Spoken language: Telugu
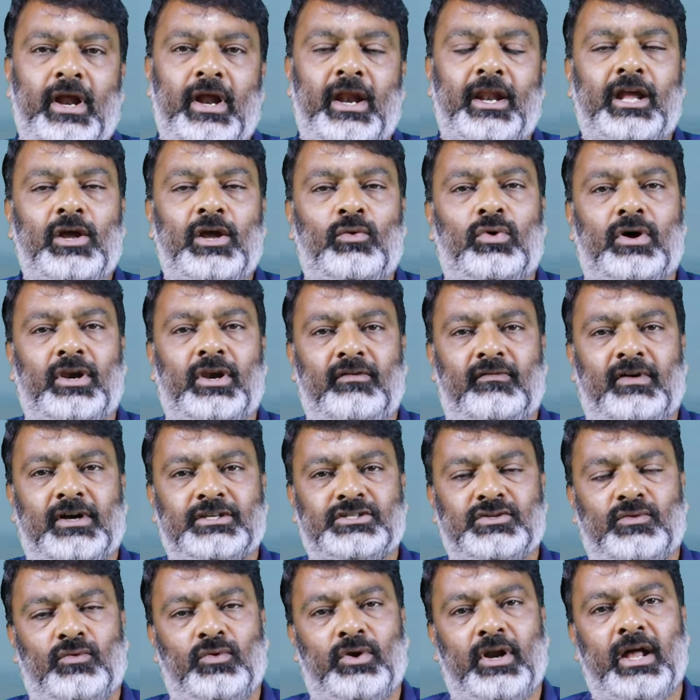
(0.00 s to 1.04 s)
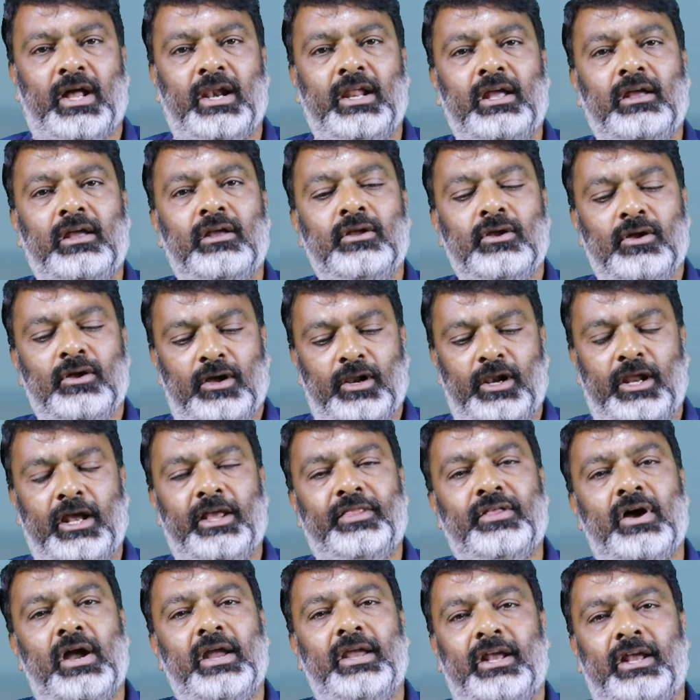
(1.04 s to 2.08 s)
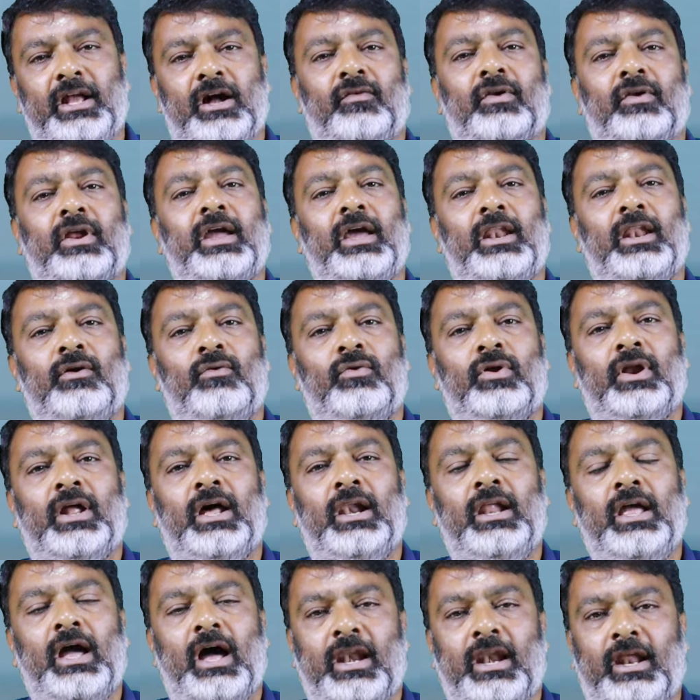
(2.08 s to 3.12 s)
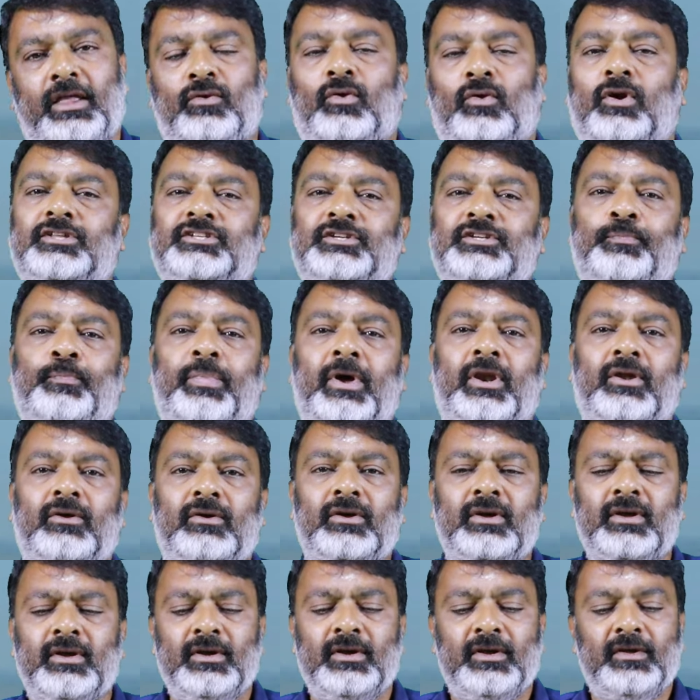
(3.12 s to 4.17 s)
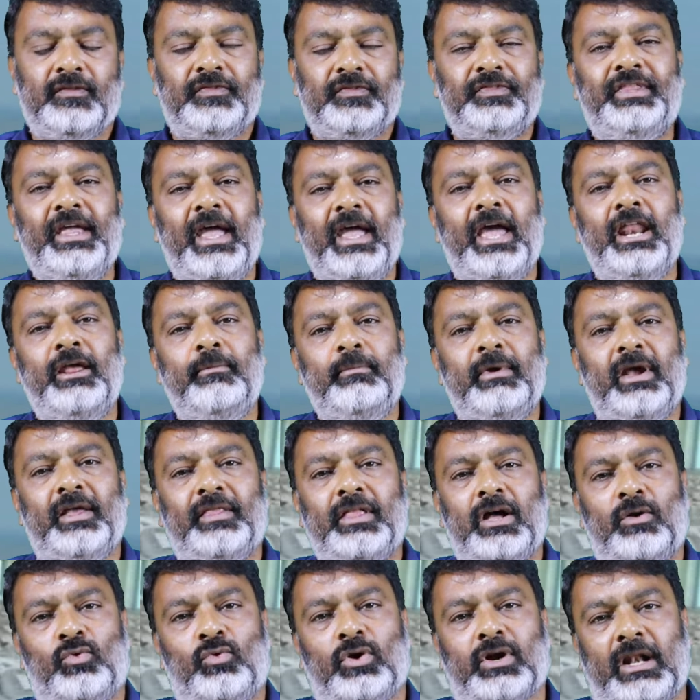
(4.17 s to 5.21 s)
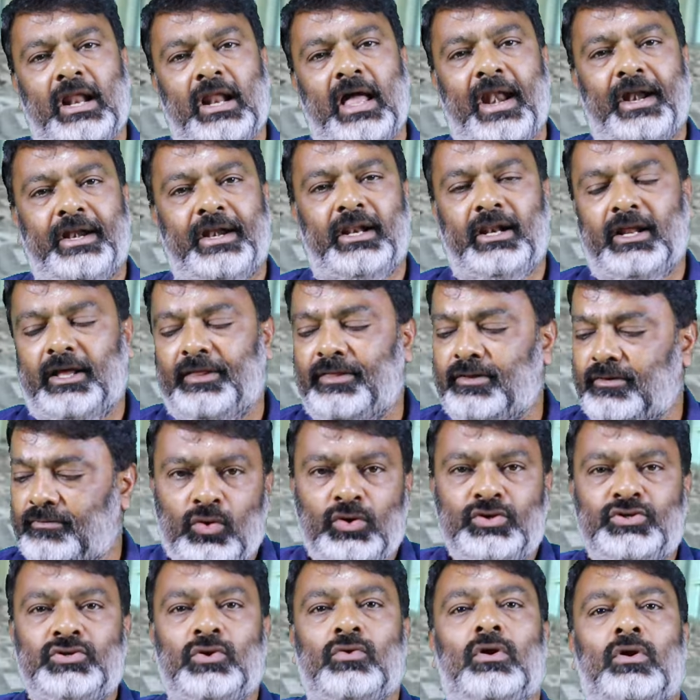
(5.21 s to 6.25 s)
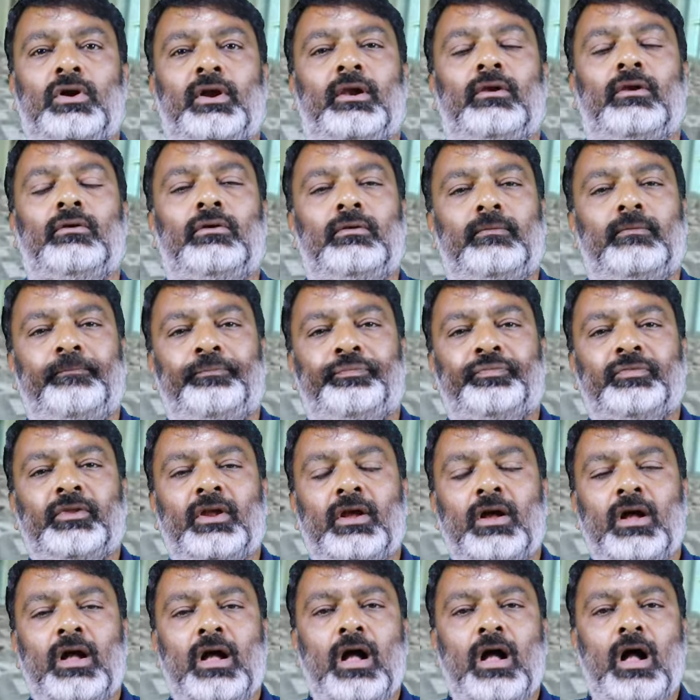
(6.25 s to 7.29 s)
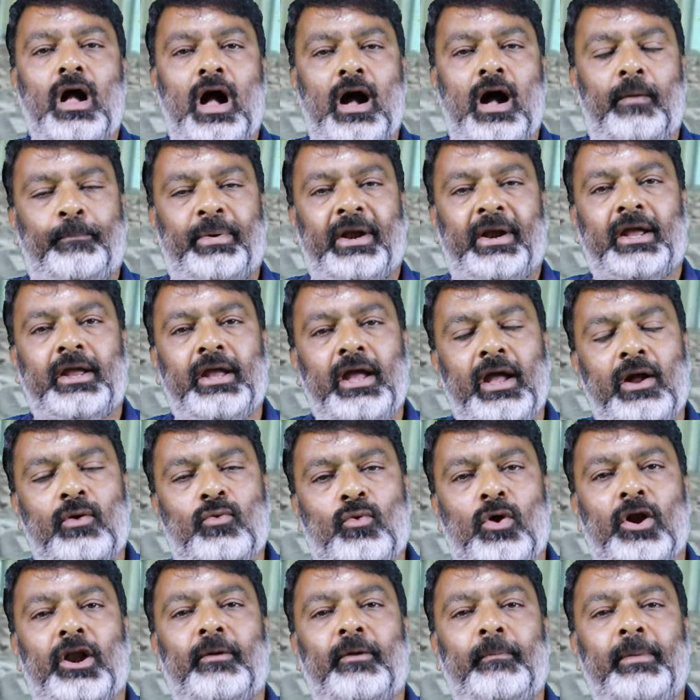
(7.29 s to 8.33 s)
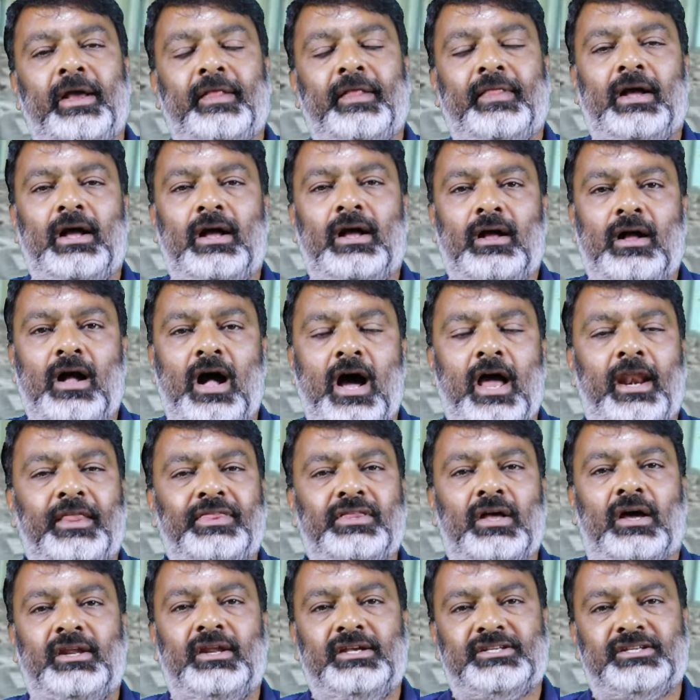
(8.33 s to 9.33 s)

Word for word: ఉండడానికి ఒక నివాసం ఉండాలి లేదా ఇంకెవరికైనా ఉండాలి అనేది ఒకటి చెప్పారు దేని మీద ఒక క్లారిటీ లేదు ఋషికొండలో అప్పటికే కొండ మీద హరిత